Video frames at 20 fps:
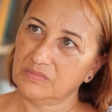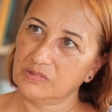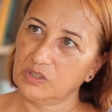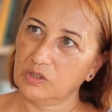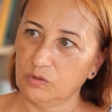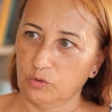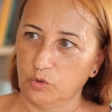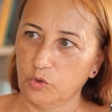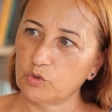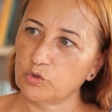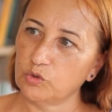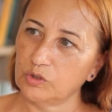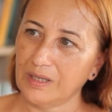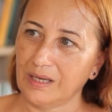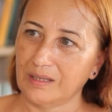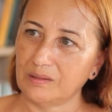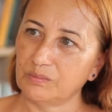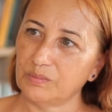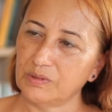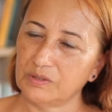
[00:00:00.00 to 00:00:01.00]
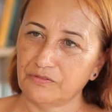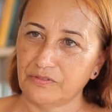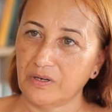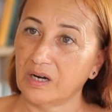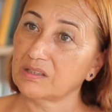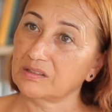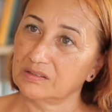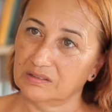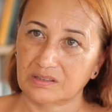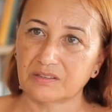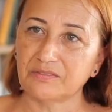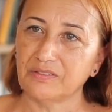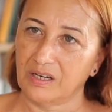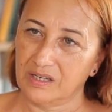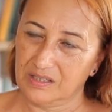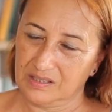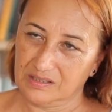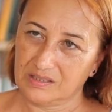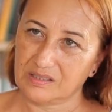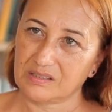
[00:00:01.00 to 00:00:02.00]
görünen bir farklılık
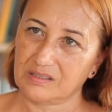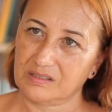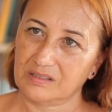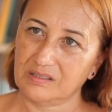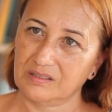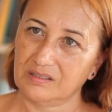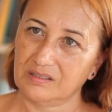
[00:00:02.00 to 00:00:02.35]
var.